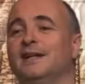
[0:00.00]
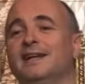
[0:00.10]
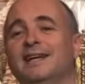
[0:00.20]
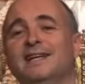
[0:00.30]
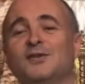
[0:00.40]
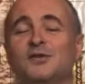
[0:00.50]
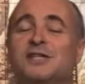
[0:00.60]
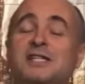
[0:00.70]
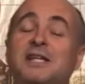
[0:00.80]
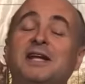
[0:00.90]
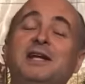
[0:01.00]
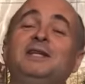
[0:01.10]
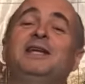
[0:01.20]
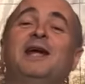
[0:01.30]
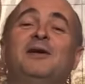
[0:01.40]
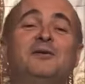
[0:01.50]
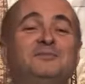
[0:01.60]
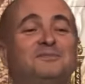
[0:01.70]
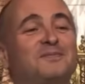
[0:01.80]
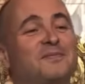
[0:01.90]
Y entonces este rey tirano,
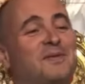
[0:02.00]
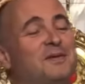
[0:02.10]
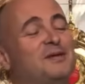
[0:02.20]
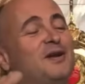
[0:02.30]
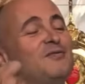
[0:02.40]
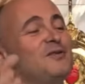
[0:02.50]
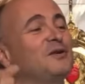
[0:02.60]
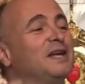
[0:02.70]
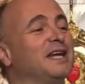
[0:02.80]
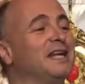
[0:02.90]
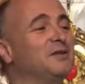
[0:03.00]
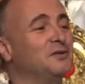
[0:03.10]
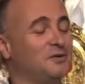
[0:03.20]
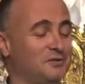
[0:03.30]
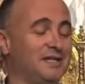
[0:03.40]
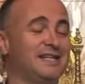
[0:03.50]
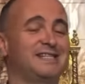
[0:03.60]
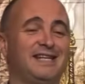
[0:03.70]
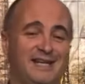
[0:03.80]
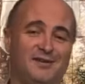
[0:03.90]
viendo la flor y queriendo
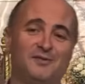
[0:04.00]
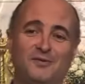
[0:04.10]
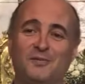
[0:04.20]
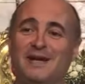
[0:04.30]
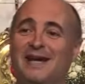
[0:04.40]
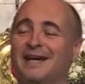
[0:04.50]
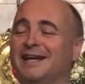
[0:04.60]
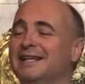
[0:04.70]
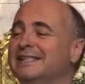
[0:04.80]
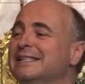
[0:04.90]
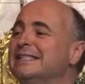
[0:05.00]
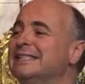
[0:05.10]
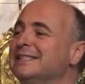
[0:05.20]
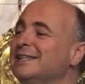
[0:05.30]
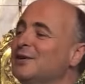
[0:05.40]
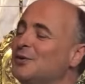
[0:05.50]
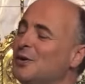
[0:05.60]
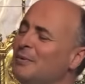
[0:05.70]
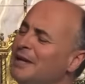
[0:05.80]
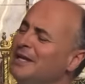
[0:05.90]
darse homenaje, dijo,
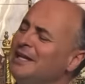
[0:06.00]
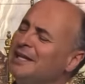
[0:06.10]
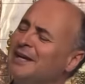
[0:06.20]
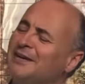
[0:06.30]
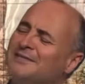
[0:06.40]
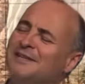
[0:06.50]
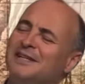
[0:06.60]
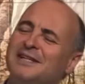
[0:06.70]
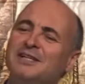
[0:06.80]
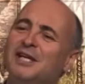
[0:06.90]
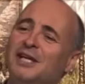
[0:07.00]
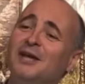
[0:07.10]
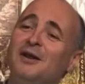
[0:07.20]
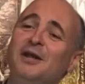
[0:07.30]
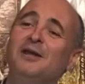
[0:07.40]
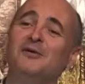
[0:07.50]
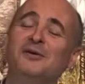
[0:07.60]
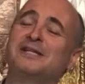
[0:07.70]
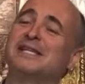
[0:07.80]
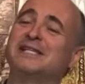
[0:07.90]
a ver niña, ¿de qué reino
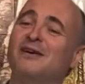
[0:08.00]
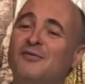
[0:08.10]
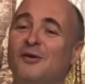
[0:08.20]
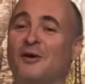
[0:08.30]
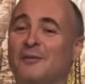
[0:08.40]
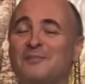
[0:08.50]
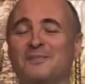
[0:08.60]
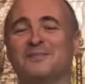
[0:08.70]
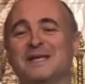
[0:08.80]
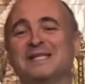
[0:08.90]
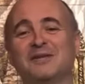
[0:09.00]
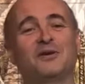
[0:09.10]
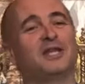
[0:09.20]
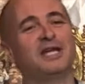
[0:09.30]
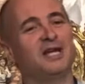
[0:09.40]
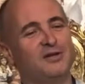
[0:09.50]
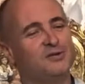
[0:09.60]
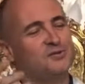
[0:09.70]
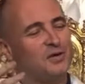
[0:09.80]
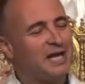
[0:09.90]
es esta flor? pensando que diría de
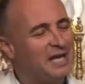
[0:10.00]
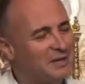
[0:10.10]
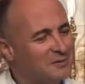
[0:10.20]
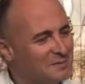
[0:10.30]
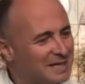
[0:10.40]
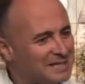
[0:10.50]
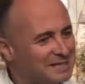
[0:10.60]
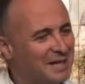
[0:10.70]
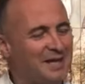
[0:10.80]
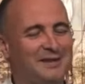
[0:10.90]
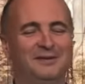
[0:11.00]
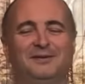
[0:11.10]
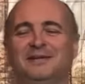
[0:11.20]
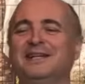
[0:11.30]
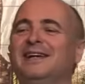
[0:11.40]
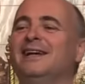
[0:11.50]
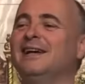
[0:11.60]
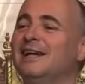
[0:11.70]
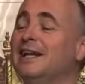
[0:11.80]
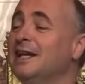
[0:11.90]
su reino, majestad, ¿no?
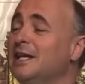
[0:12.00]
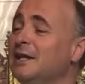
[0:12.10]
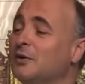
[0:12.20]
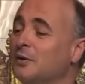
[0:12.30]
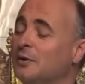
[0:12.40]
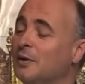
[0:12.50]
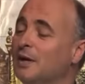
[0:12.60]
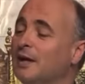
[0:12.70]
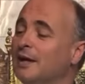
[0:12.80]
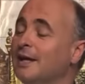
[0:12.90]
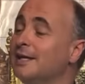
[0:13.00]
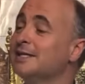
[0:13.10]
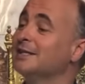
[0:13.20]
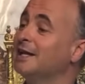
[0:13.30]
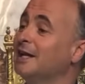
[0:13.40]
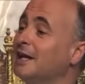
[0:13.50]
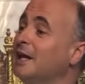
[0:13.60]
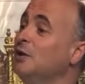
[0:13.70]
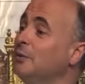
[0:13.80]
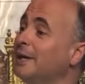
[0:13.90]
Y la niña dijo, es del
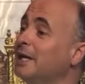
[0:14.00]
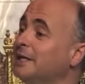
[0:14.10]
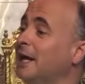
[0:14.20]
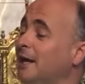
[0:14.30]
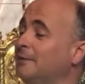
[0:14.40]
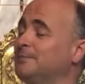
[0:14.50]
reino vegetal.